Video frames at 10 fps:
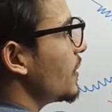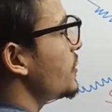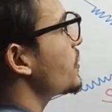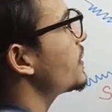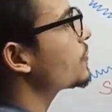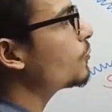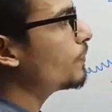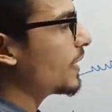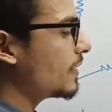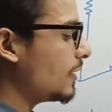रजिस्टेंस को
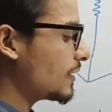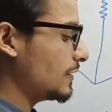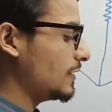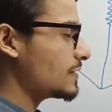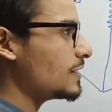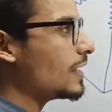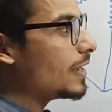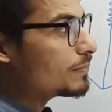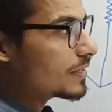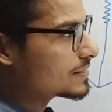पैरेलल कहते हैं सर
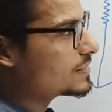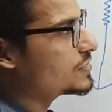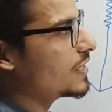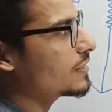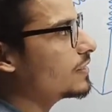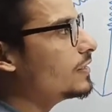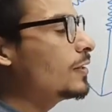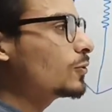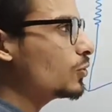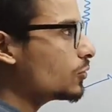आप कैसे जान गए
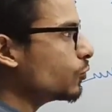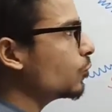तो देखो